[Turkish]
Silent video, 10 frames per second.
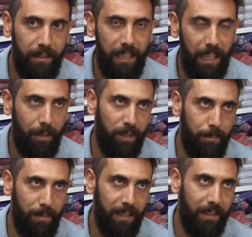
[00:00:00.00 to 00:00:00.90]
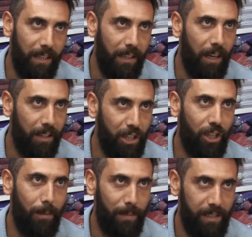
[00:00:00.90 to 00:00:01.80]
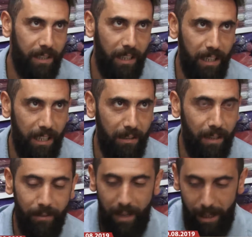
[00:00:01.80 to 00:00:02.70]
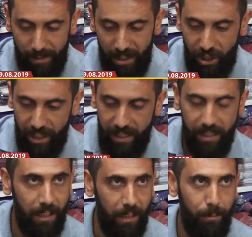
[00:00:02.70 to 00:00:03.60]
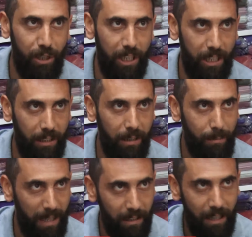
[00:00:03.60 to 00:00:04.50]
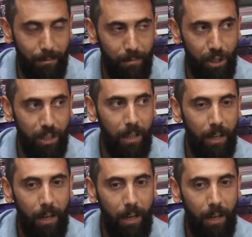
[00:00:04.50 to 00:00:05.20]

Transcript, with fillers: diyelim ki bin tane araç kapasiteli yeri var ve hepsi çizgili bir şekilde belirlenmiş.